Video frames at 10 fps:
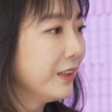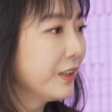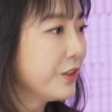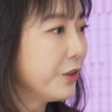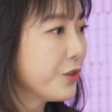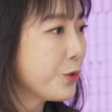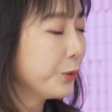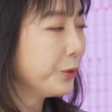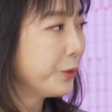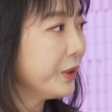이런
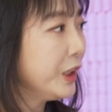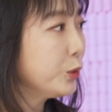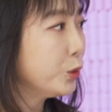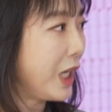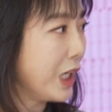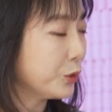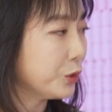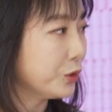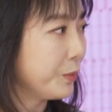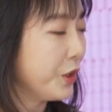정도로 인구
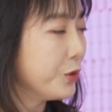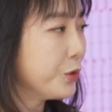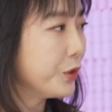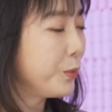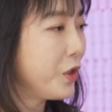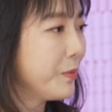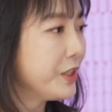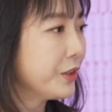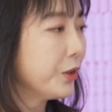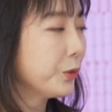가구 변수를
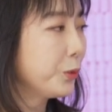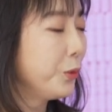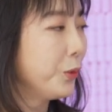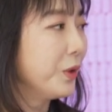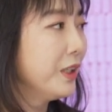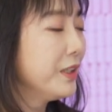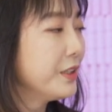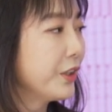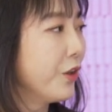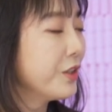포함을 시켰고
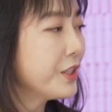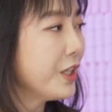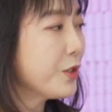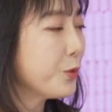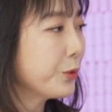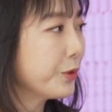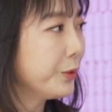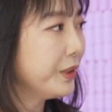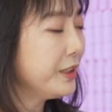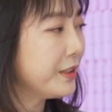경제
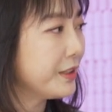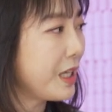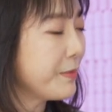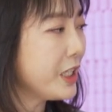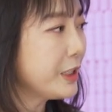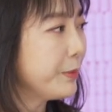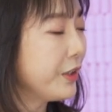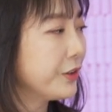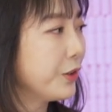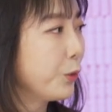쪽으로는 3,
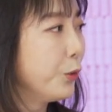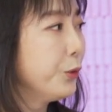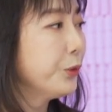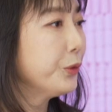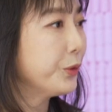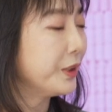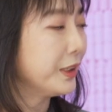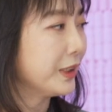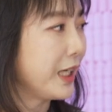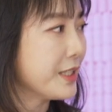40대 여성
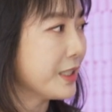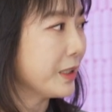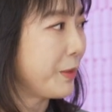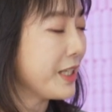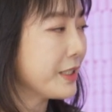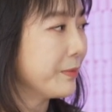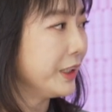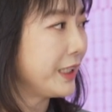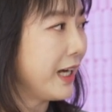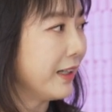고용률을 같이
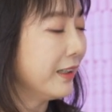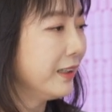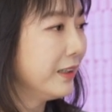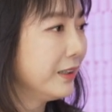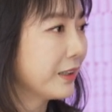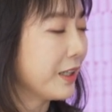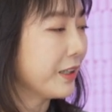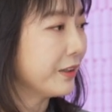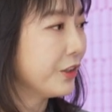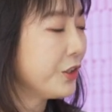봤습니다.
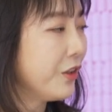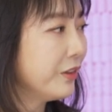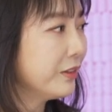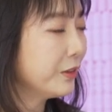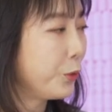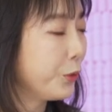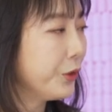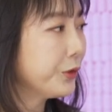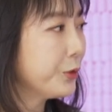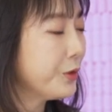그러니까 여성
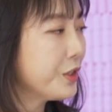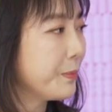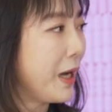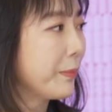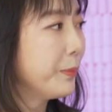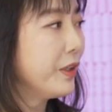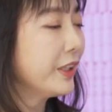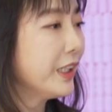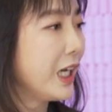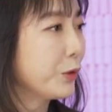고용률은 이제
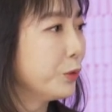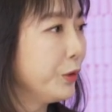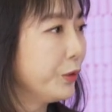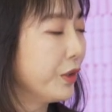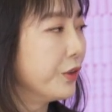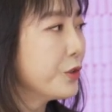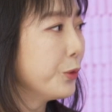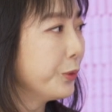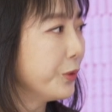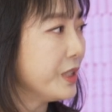막벌이 가구 비율이 어느
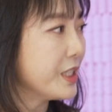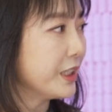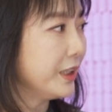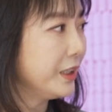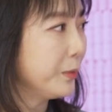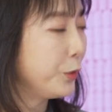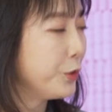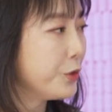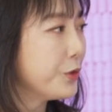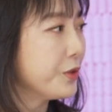정도인지
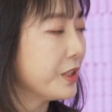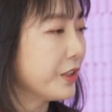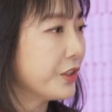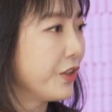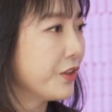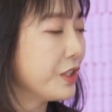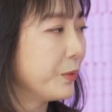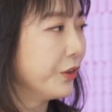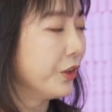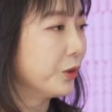보여줄 수 있어서 음.
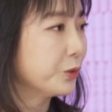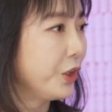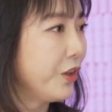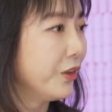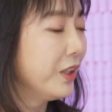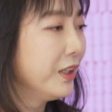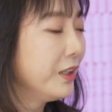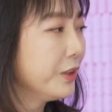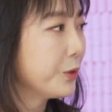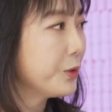집어넣었고요.
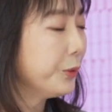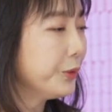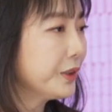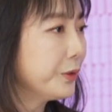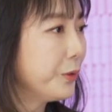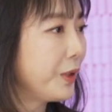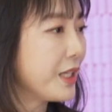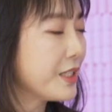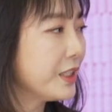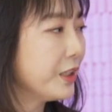네. 소득도
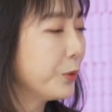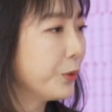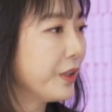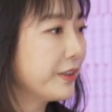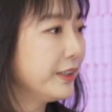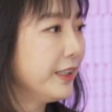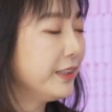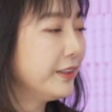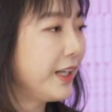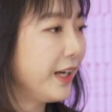같이 고려를
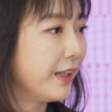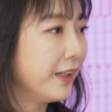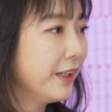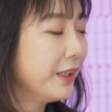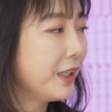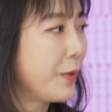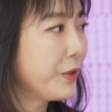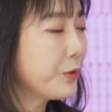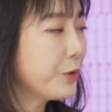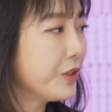했는데
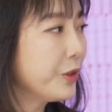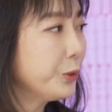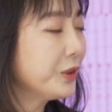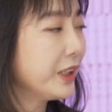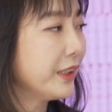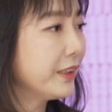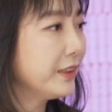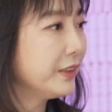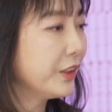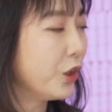아무래도 저소득
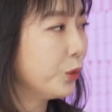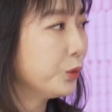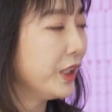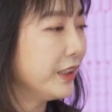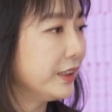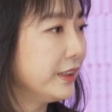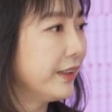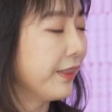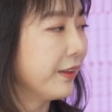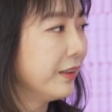같은
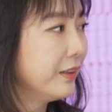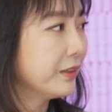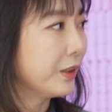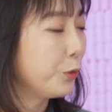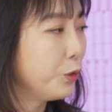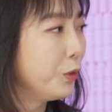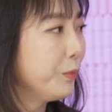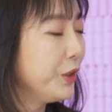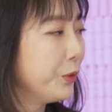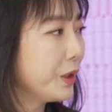경우에는
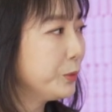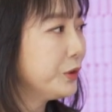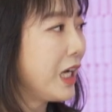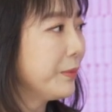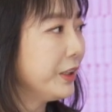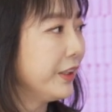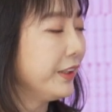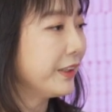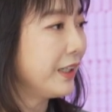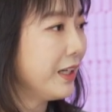돌봄 비용이 부담이
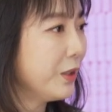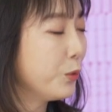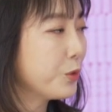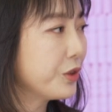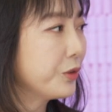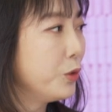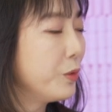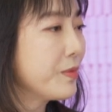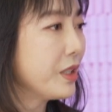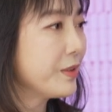되니까 공적
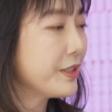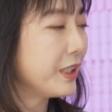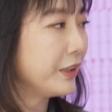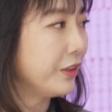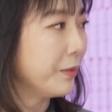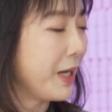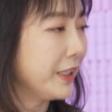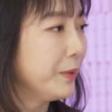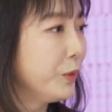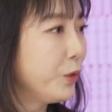돌봄 서비스가 더
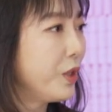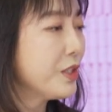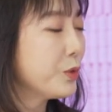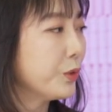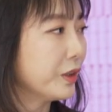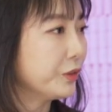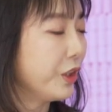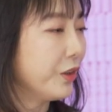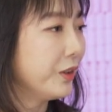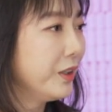많이 필요할 수
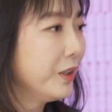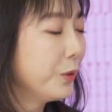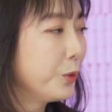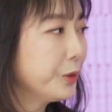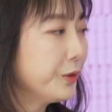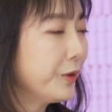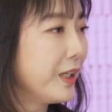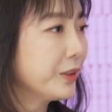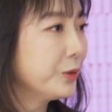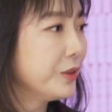있고요. 고소득
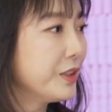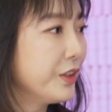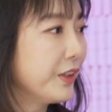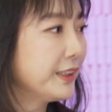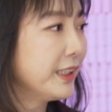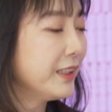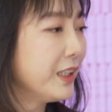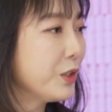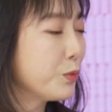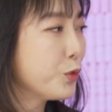가구는 저희가
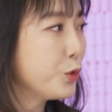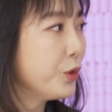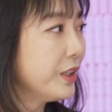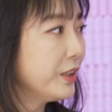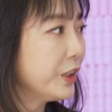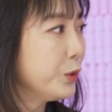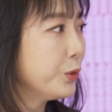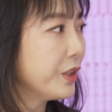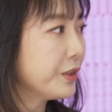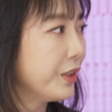상당히 좀 주의를
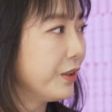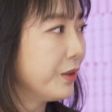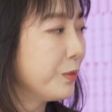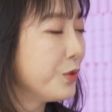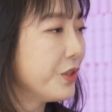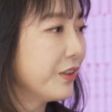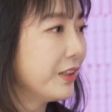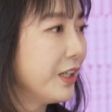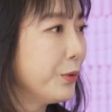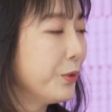기울여서
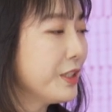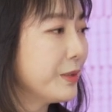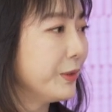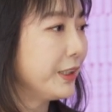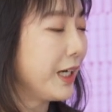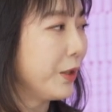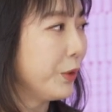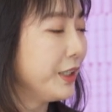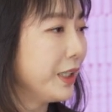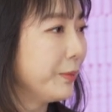분석을 하려고 했습니다.
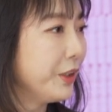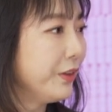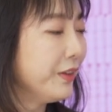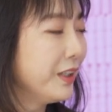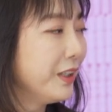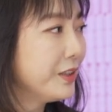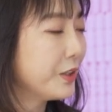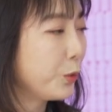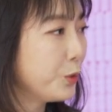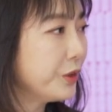왜냐하면
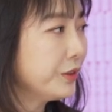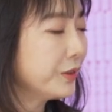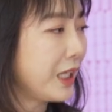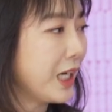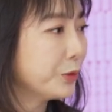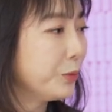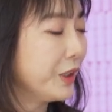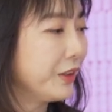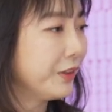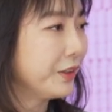고소득
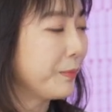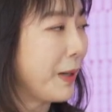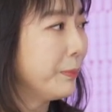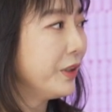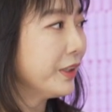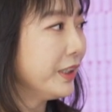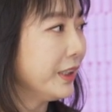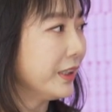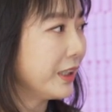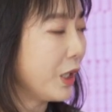가구면
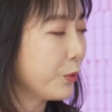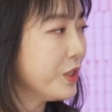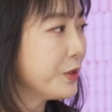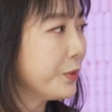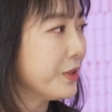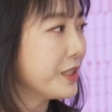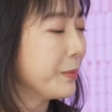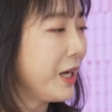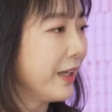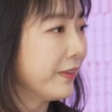맞벌이 가구일 수도
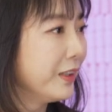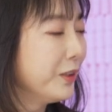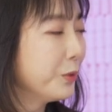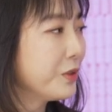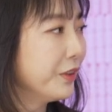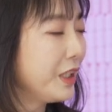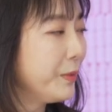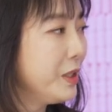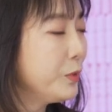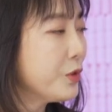있지만 또 전남 일부